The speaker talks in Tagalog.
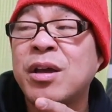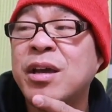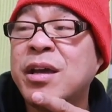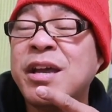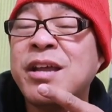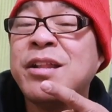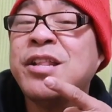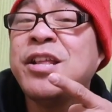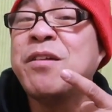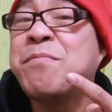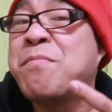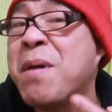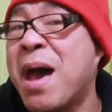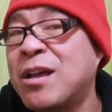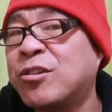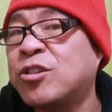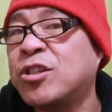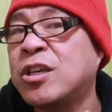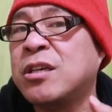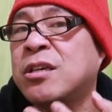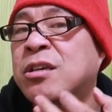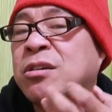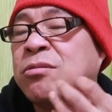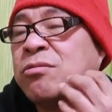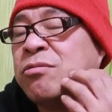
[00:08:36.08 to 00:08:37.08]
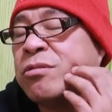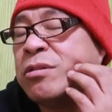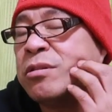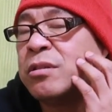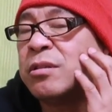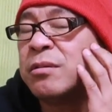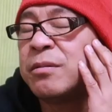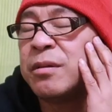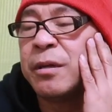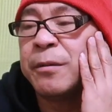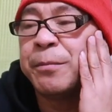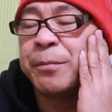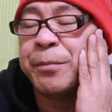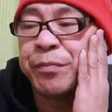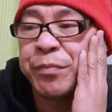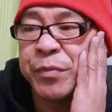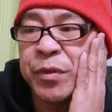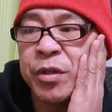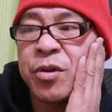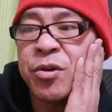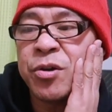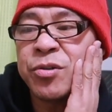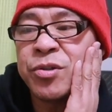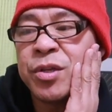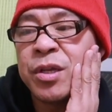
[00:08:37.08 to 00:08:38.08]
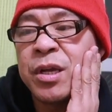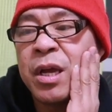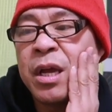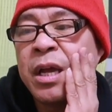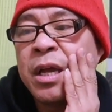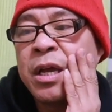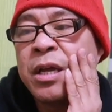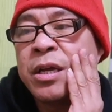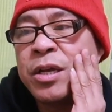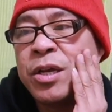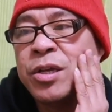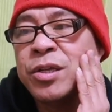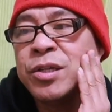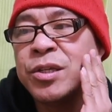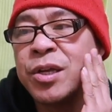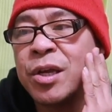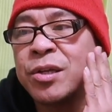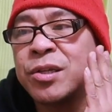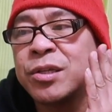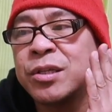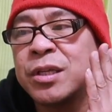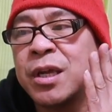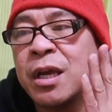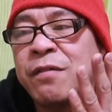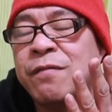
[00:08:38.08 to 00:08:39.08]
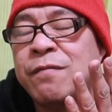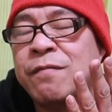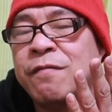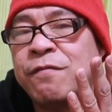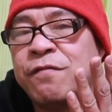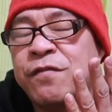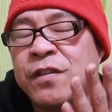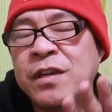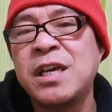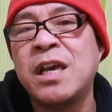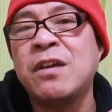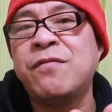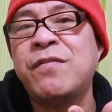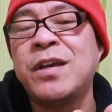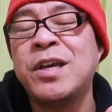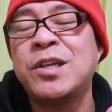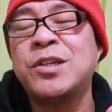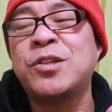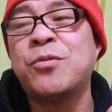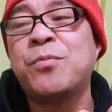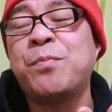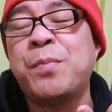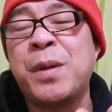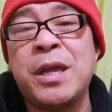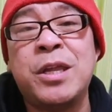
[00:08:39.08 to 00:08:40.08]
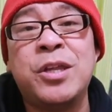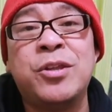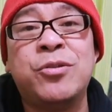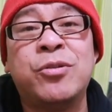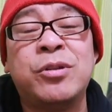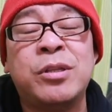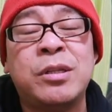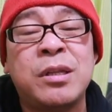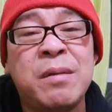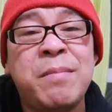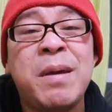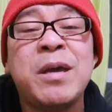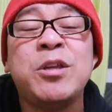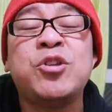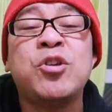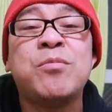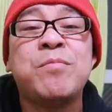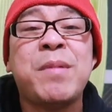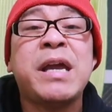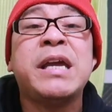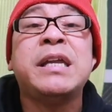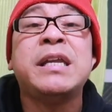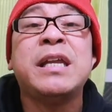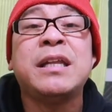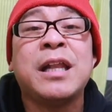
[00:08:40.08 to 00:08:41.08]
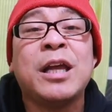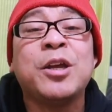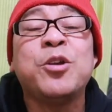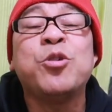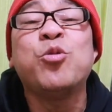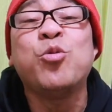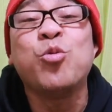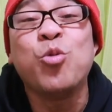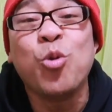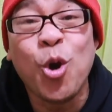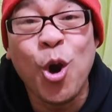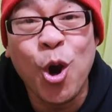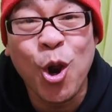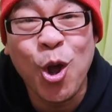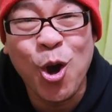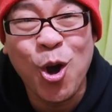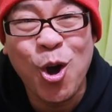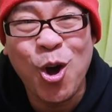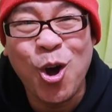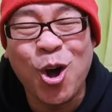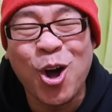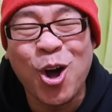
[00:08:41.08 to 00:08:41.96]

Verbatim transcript: Hindi bashing yun. Because he's just give, giving his opinion na medyo mainit lang yung ulo.